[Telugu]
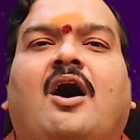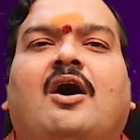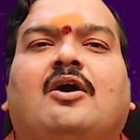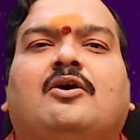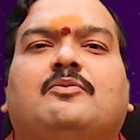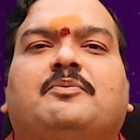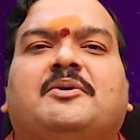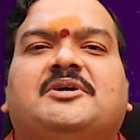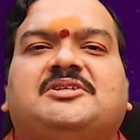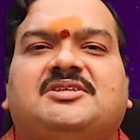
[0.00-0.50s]

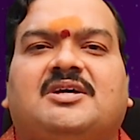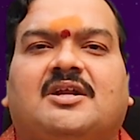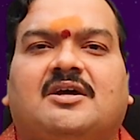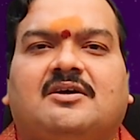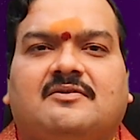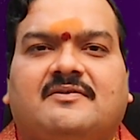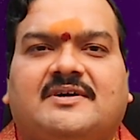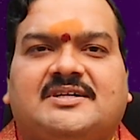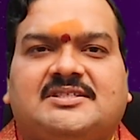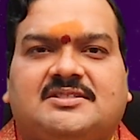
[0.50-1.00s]
ఆకుపచ్చ
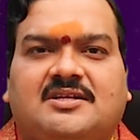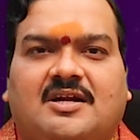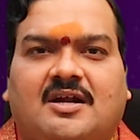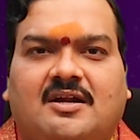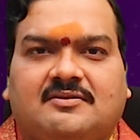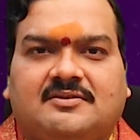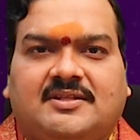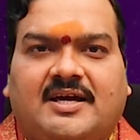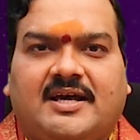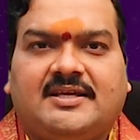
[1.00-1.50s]
రంగు
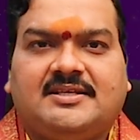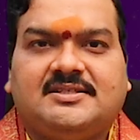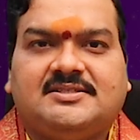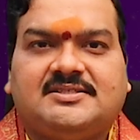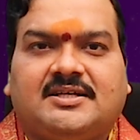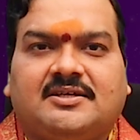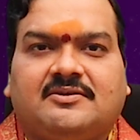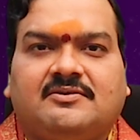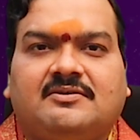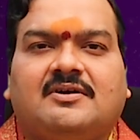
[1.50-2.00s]
వస్త్రాలు
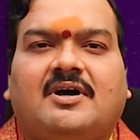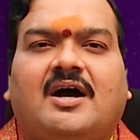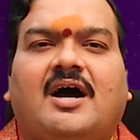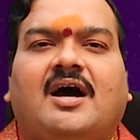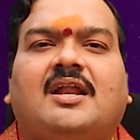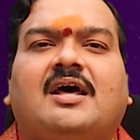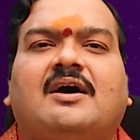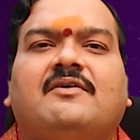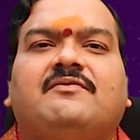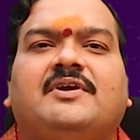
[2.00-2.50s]
ధరించటం
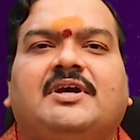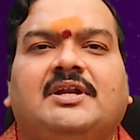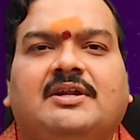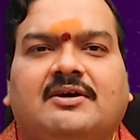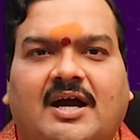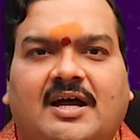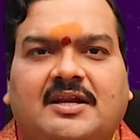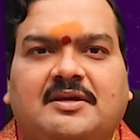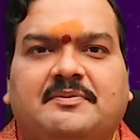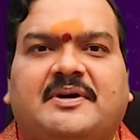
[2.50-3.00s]
అలా వీలు
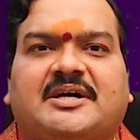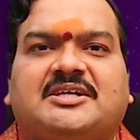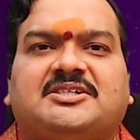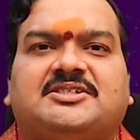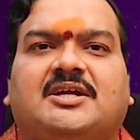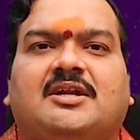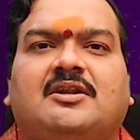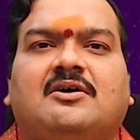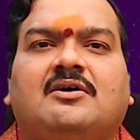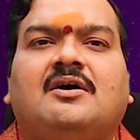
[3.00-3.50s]
కాని
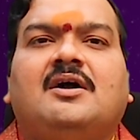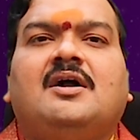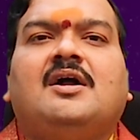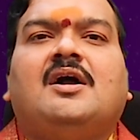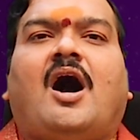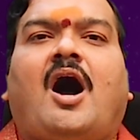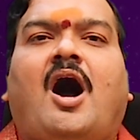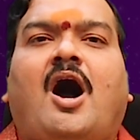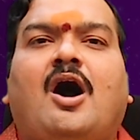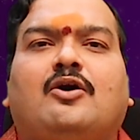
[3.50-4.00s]
పక్షంలో
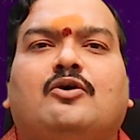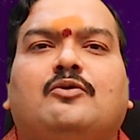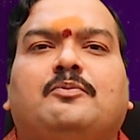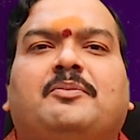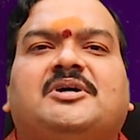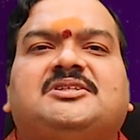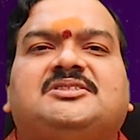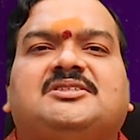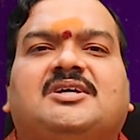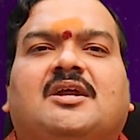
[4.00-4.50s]

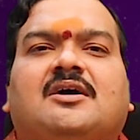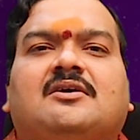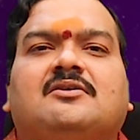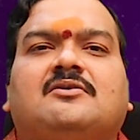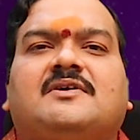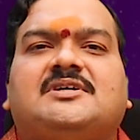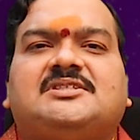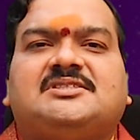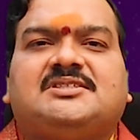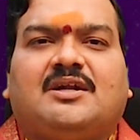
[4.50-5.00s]
ఆకుపచ్చ
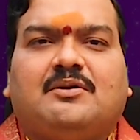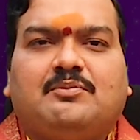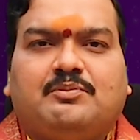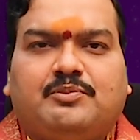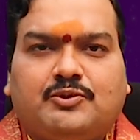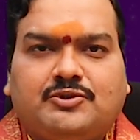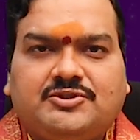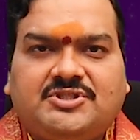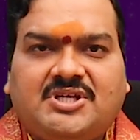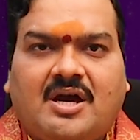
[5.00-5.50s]
రంగు వస్త్రం
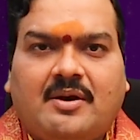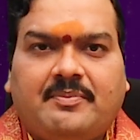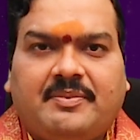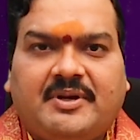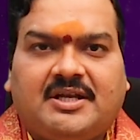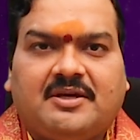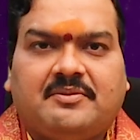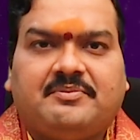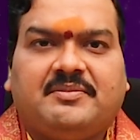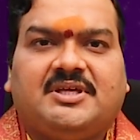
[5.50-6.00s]

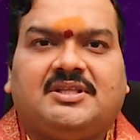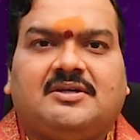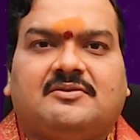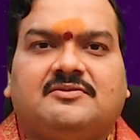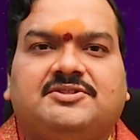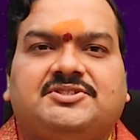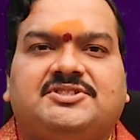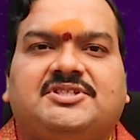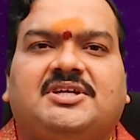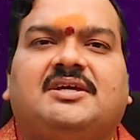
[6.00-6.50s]
పూజాపీఠం మీద
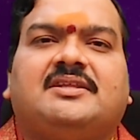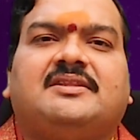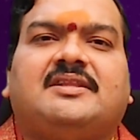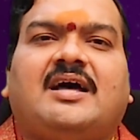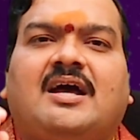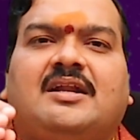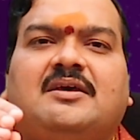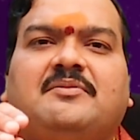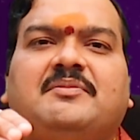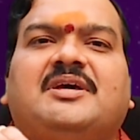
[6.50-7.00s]
ఉంచి
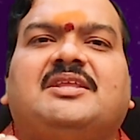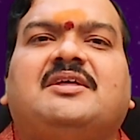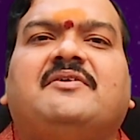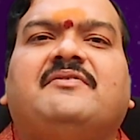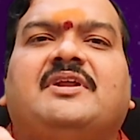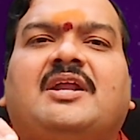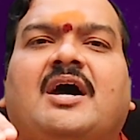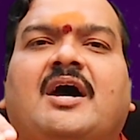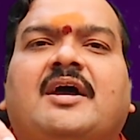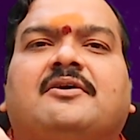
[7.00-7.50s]
దాని మీద
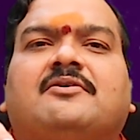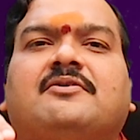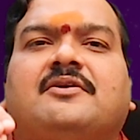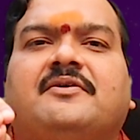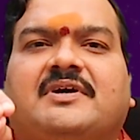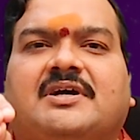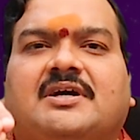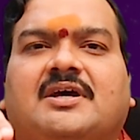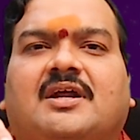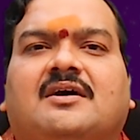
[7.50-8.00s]

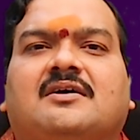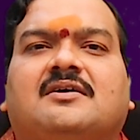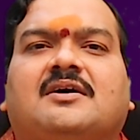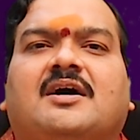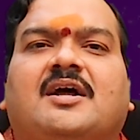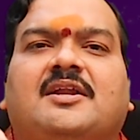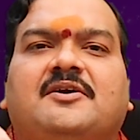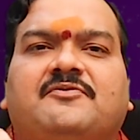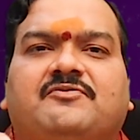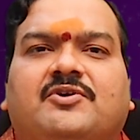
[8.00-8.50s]
వినాయకుడి విగ్రహం
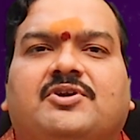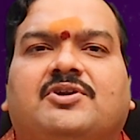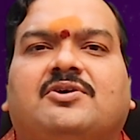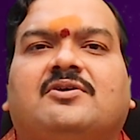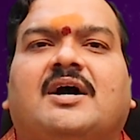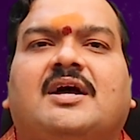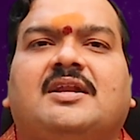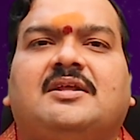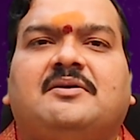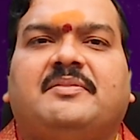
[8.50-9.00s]
కానీ ఫోటో
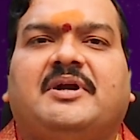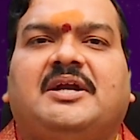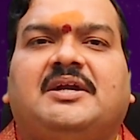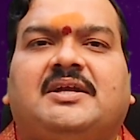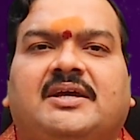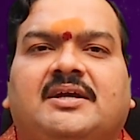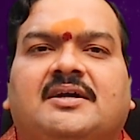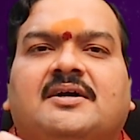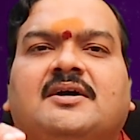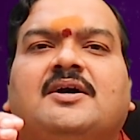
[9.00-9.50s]
కానీ
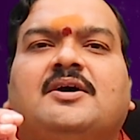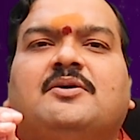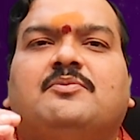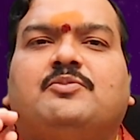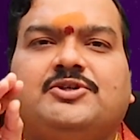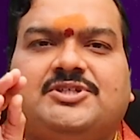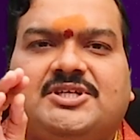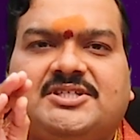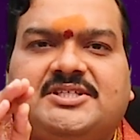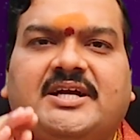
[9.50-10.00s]
పెట్టి
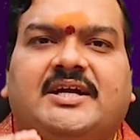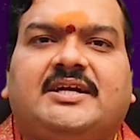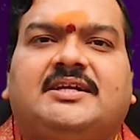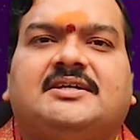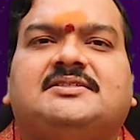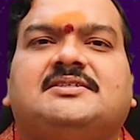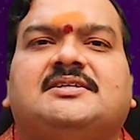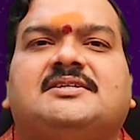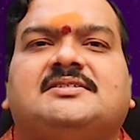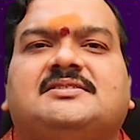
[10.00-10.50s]
పూజ
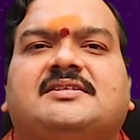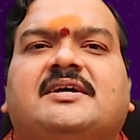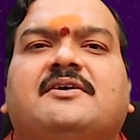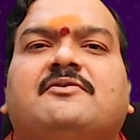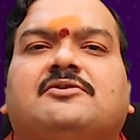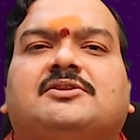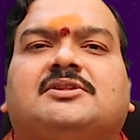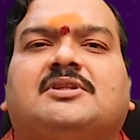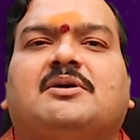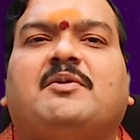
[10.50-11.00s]
చేయటం చేస్తే
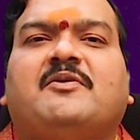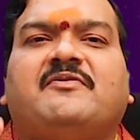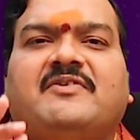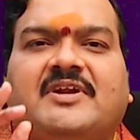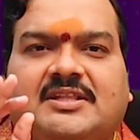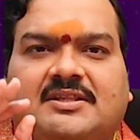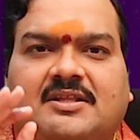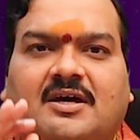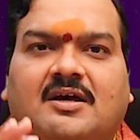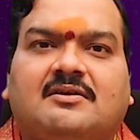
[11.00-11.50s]
ఉత్తమ
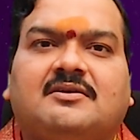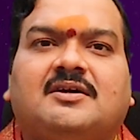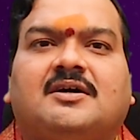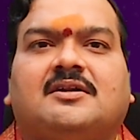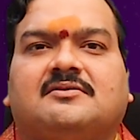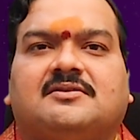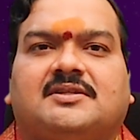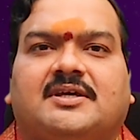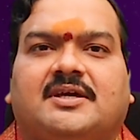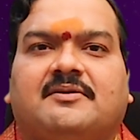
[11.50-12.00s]
ఫలితాలు
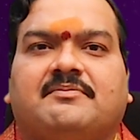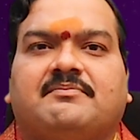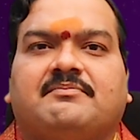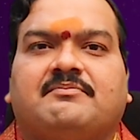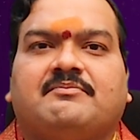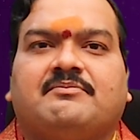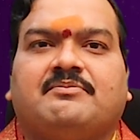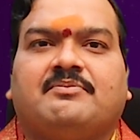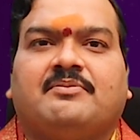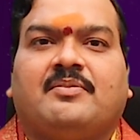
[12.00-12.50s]
కలుగుతాయి
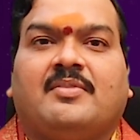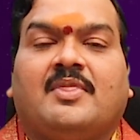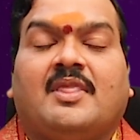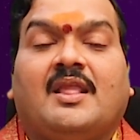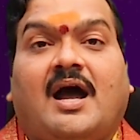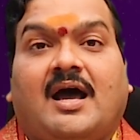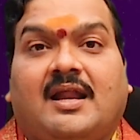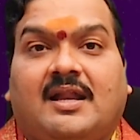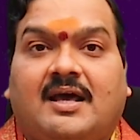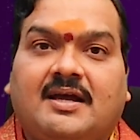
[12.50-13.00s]

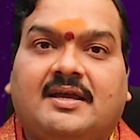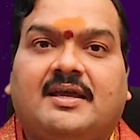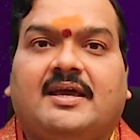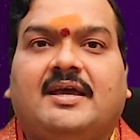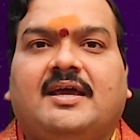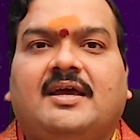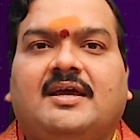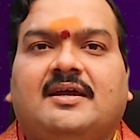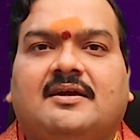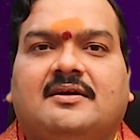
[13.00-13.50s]
అలాగే